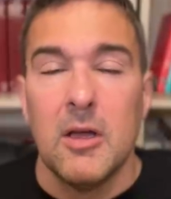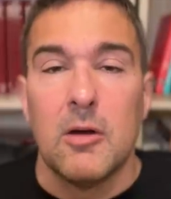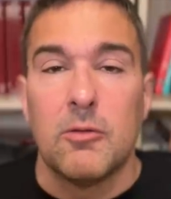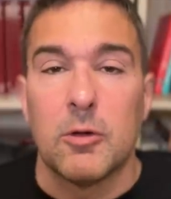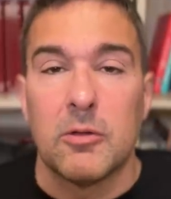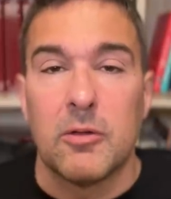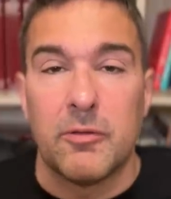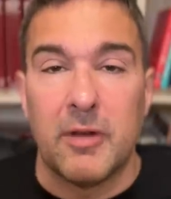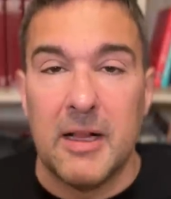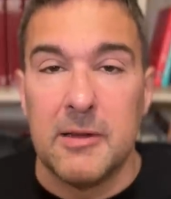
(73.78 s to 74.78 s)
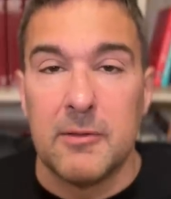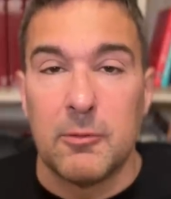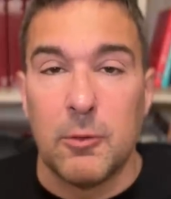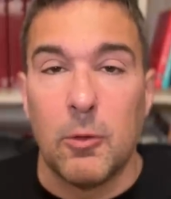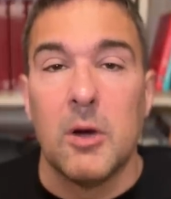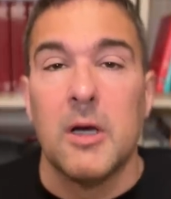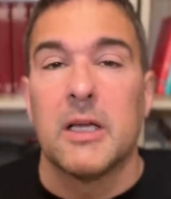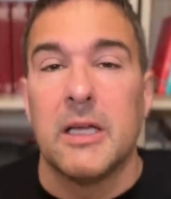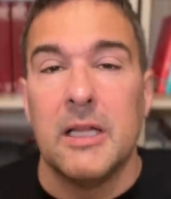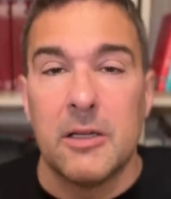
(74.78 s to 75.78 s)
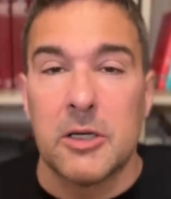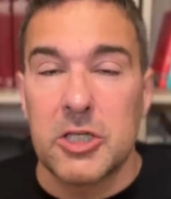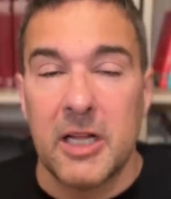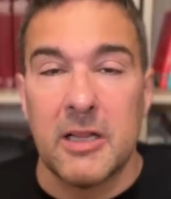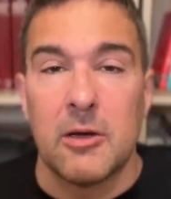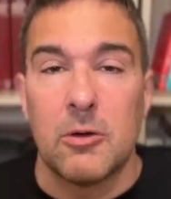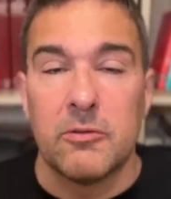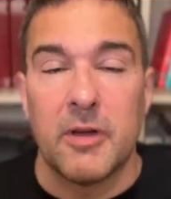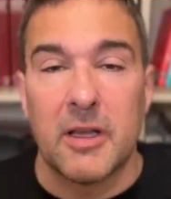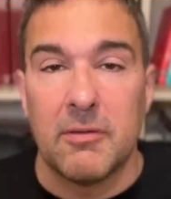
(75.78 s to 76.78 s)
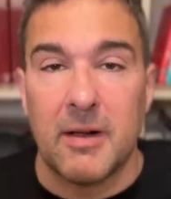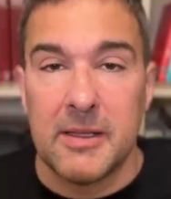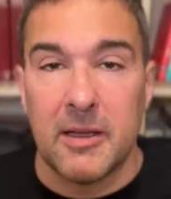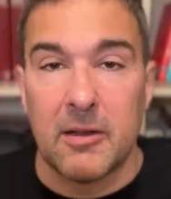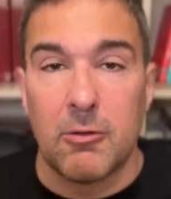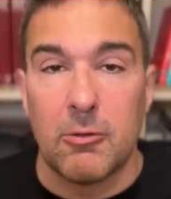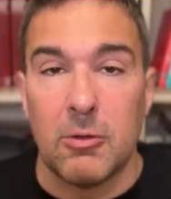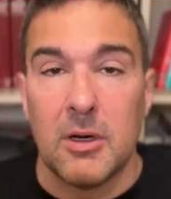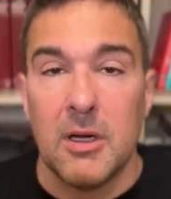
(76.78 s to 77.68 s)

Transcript: von Fällen, wo Kinderschänder und Vergewaltiger zu